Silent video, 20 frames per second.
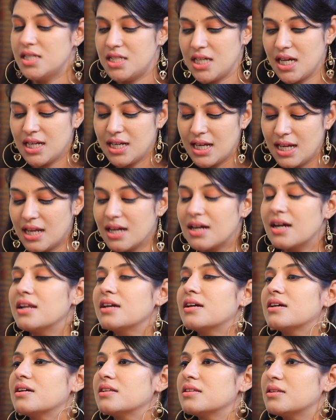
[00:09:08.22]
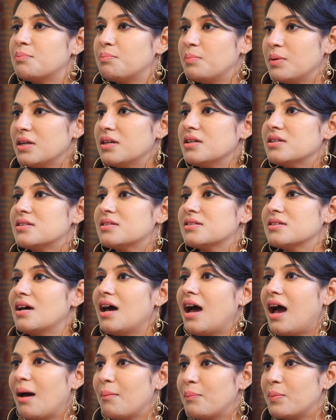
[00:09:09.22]
சென்னையில் கிடைக்கிற அந்த பீஸு
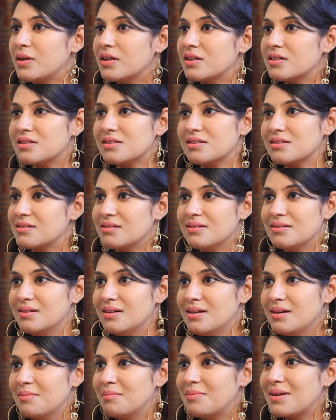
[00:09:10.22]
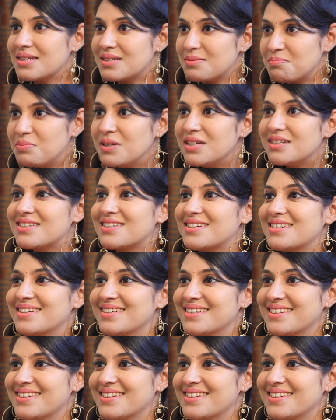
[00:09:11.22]
ஹாப்பினஸ்ஸு ப்ளஸ் பீச்